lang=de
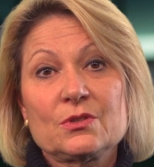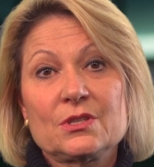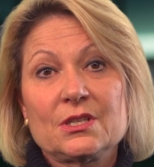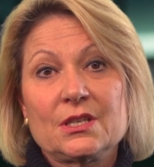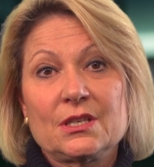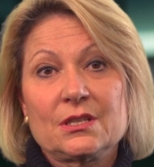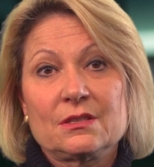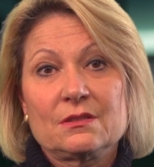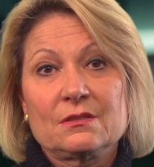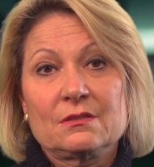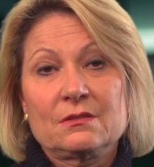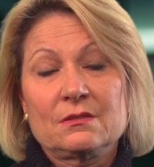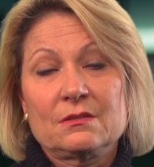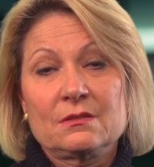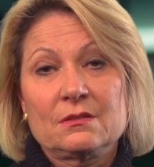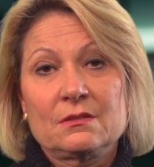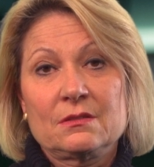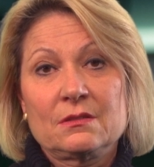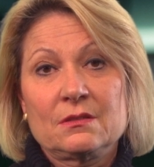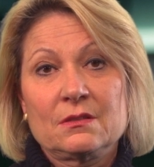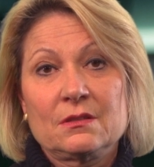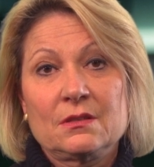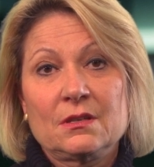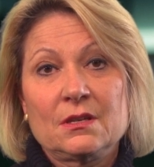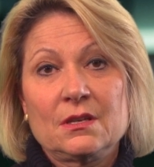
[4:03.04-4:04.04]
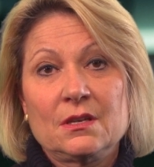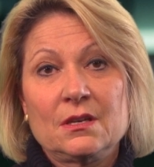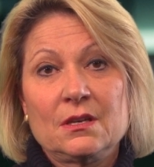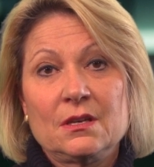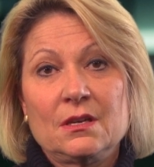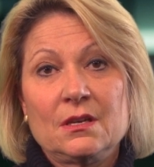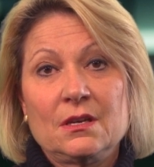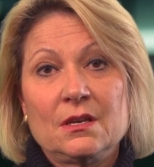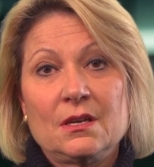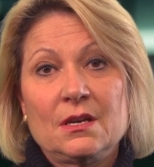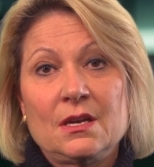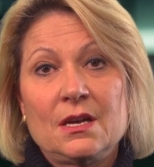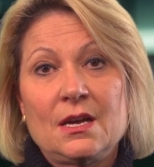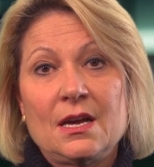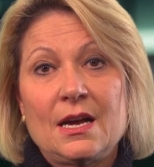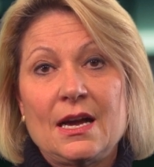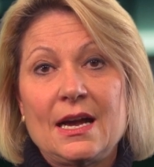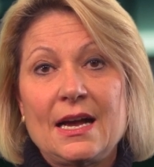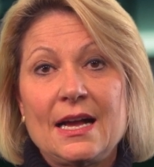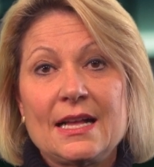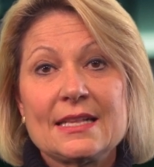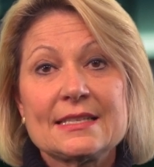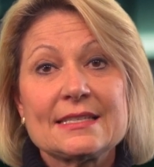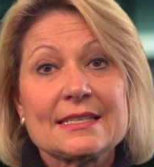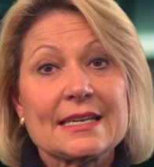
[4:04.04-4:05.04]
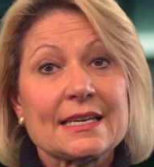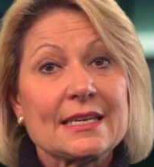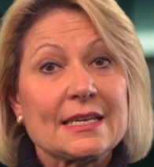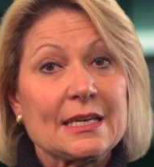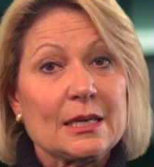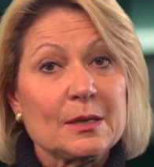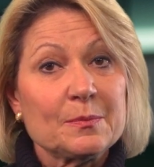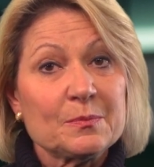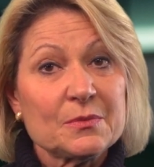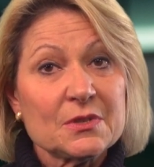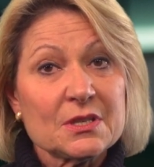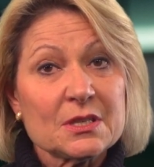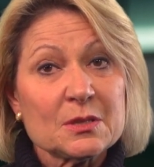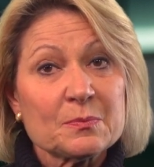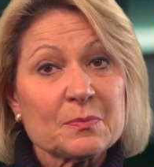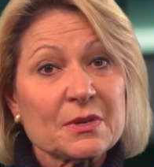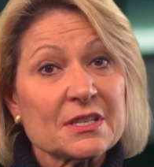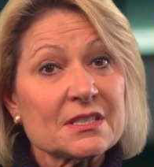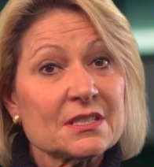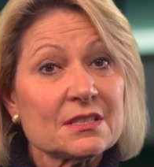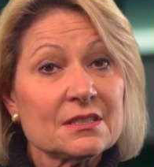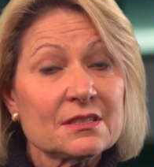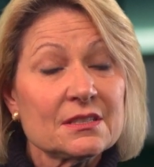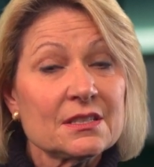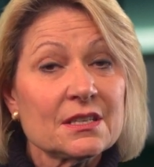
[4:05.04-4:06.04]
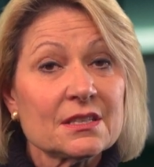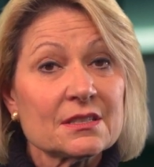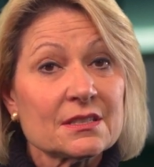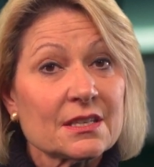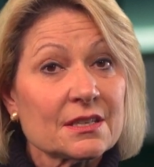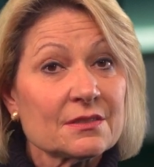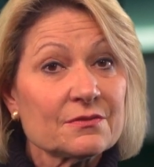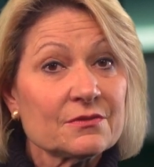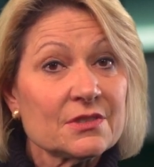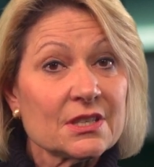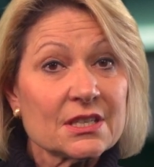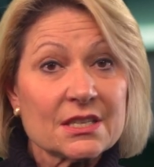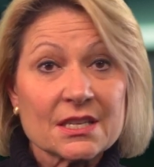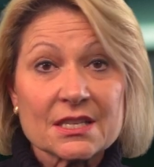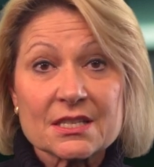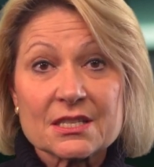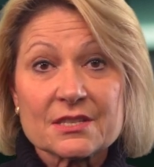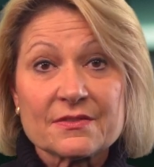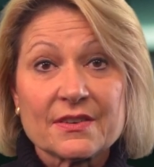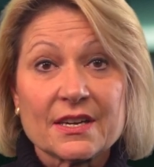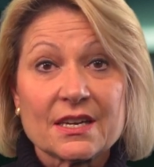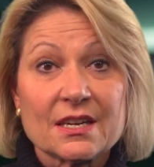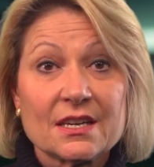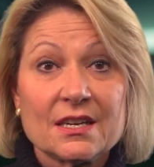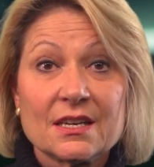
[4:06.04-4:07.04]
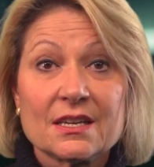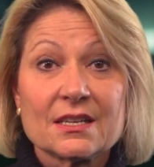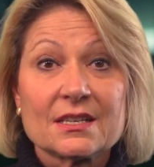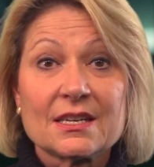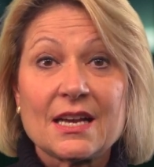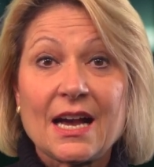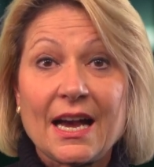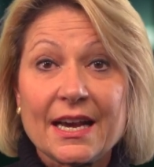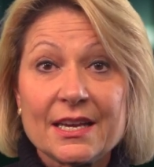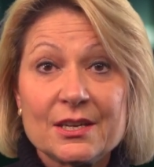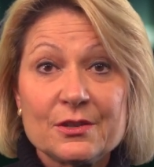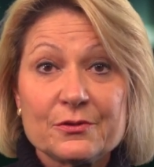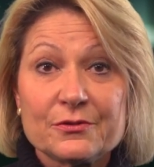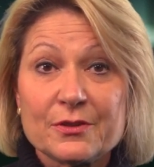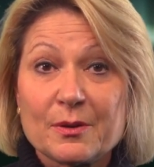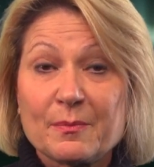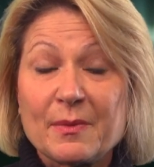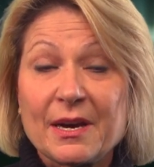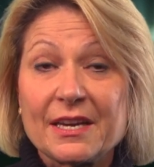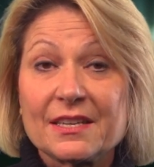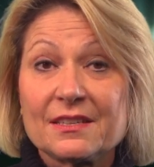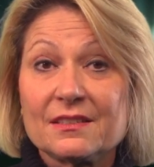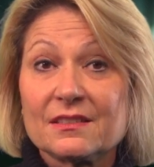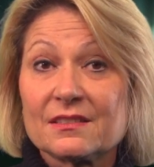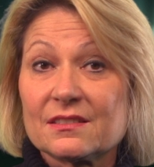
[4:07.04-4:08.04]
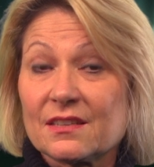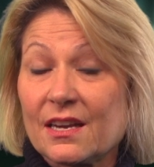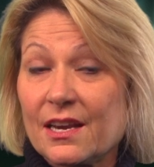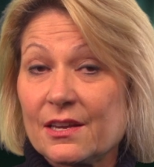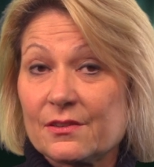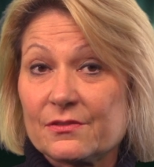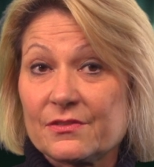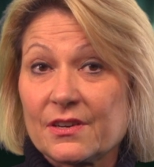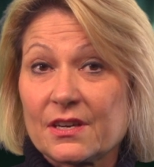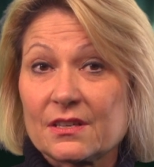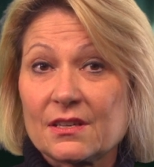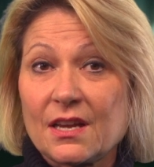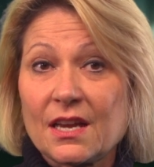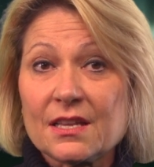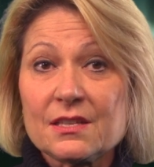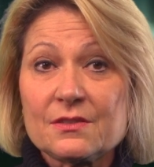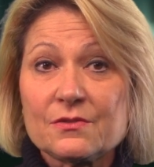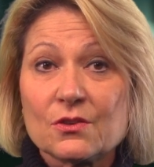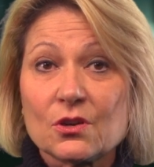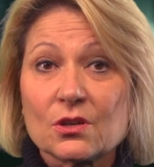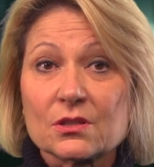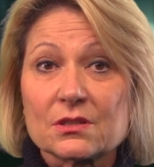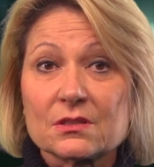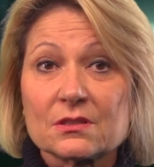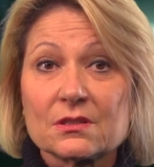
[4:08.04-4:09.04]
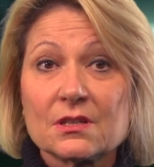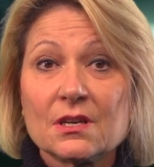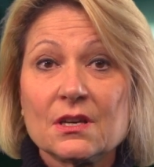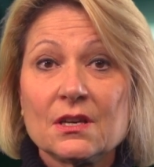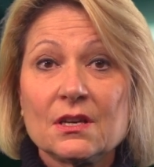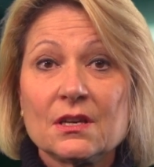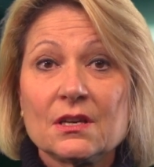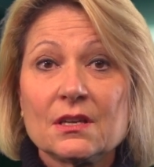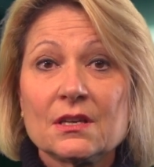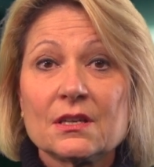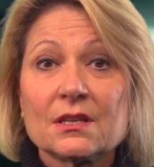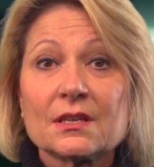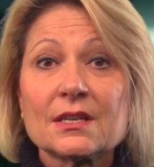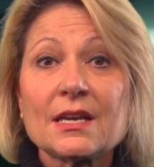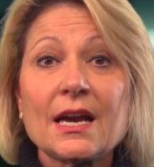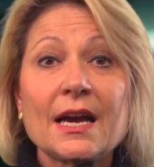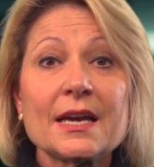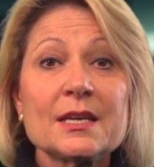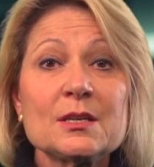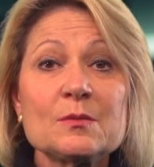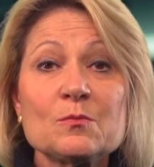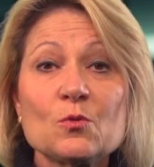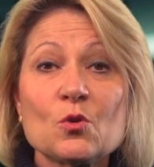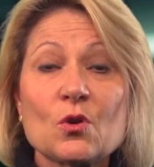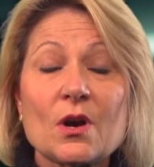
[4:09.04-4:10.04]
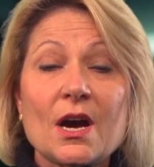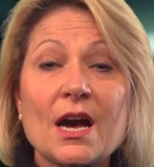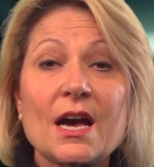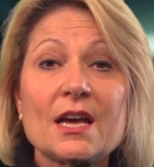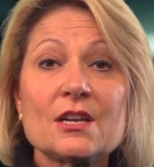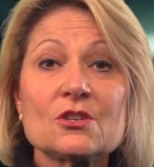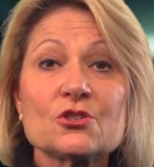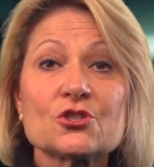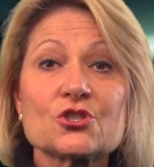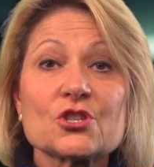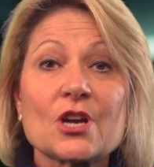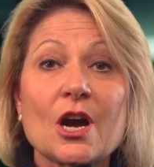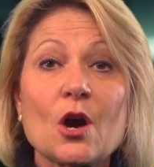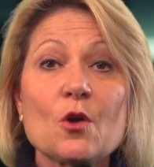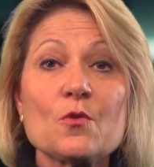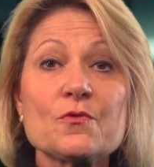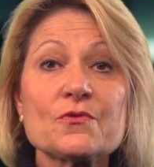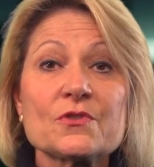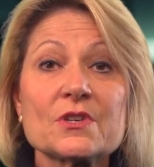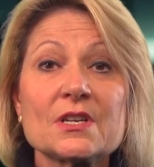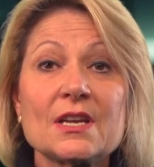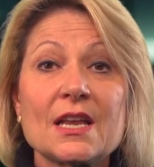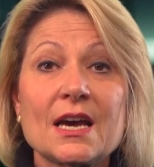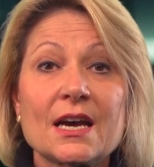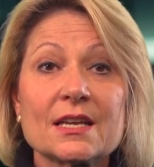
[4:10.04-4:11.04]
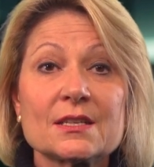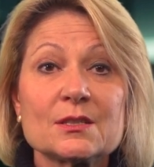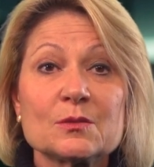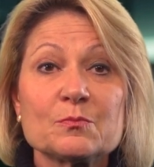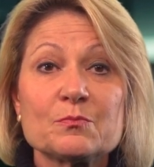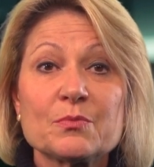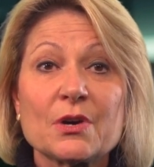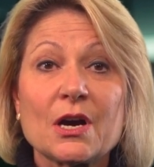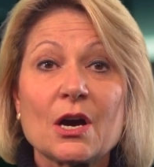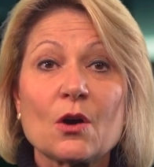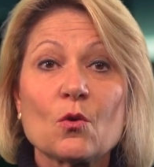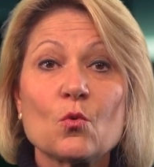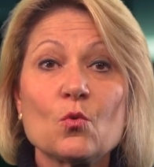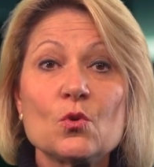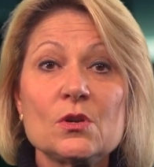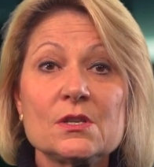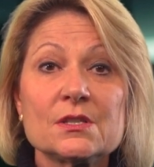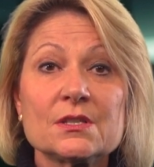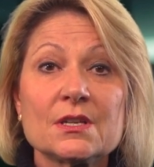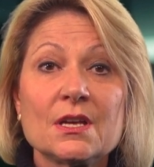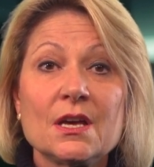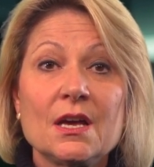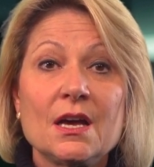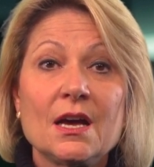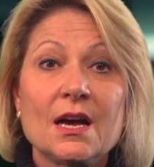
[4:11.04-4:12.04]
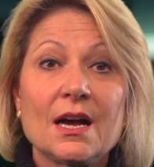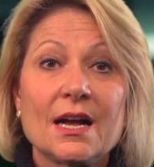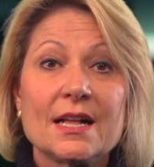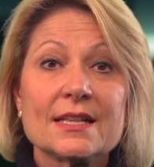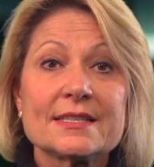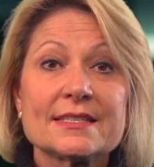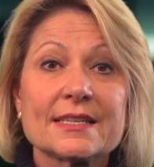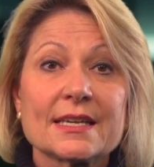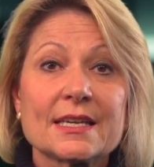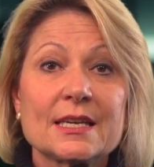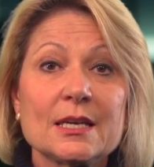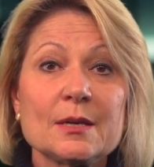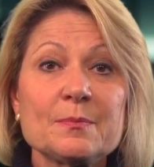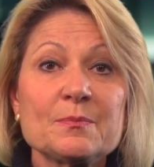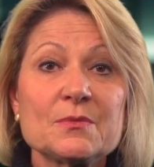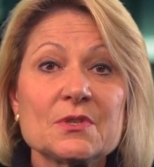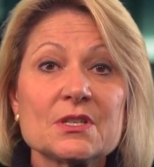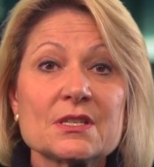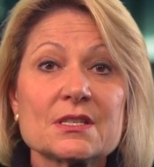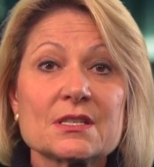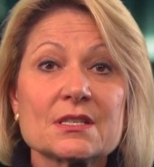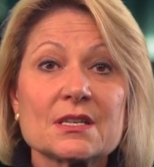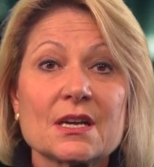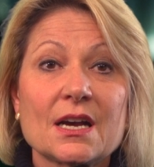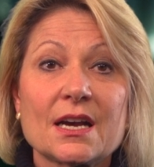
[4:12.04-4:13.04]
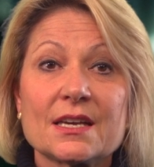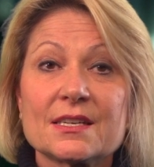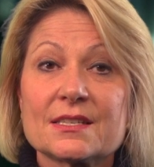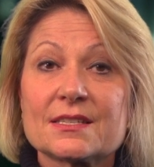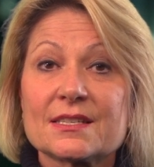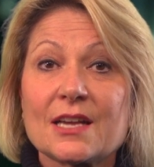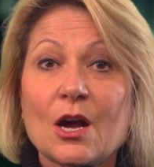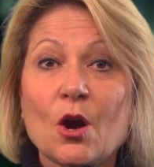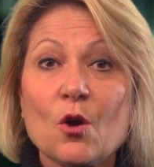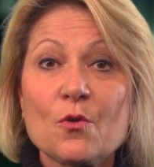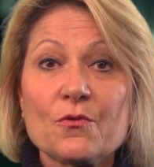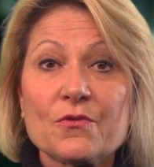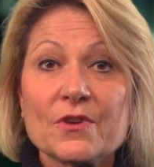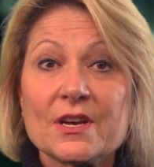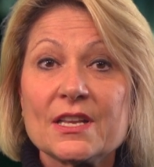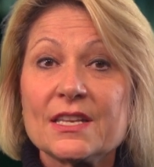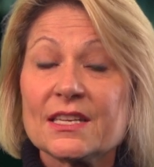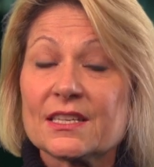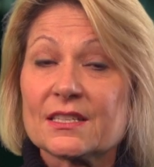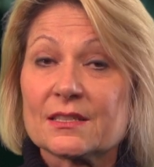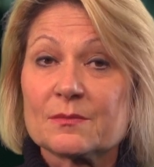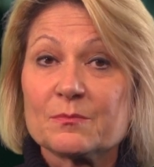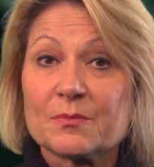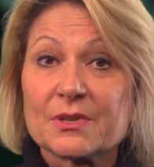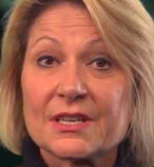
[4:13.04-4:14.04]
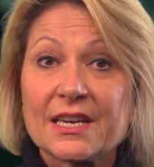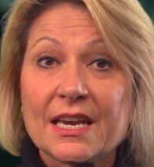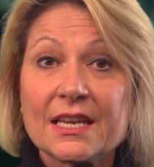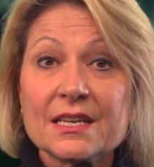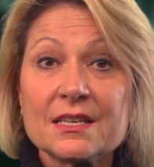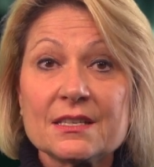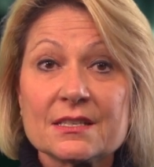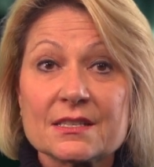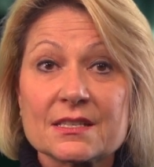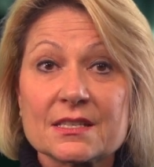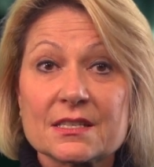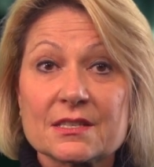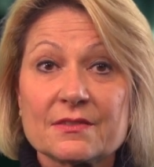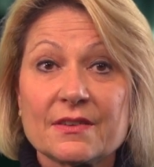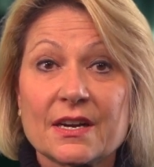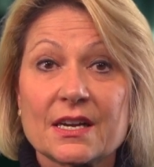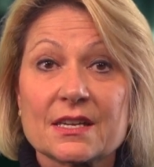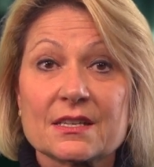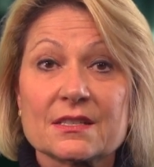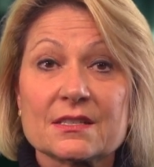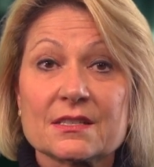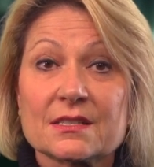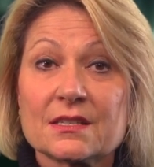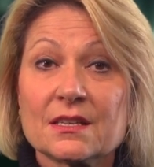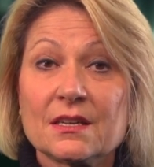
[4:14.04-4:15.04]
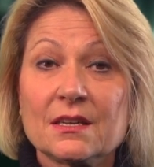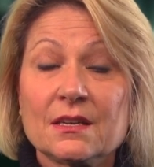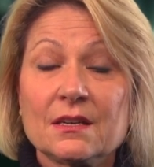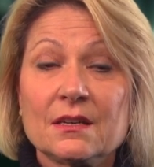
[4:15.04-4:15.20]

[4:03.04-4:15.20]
sehen. Als Ergebnis präsentieren wir dann zwar keine vermeintlich einfachen Antworten, keine moralisch aufgeladenen Parolen als Ergebnis eines auferlegten Bekenntniszwangs,